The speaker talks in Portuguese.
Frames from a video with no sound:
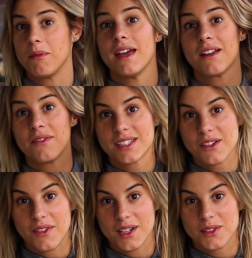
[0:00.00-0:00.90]
É a primeira
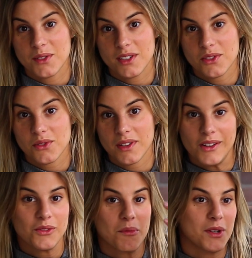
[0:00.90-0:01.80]
vez que eu faço isso,
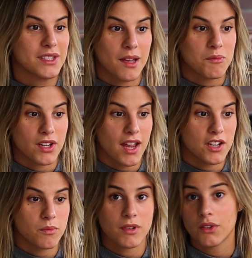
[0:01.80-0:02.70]
não no meu Snapchat,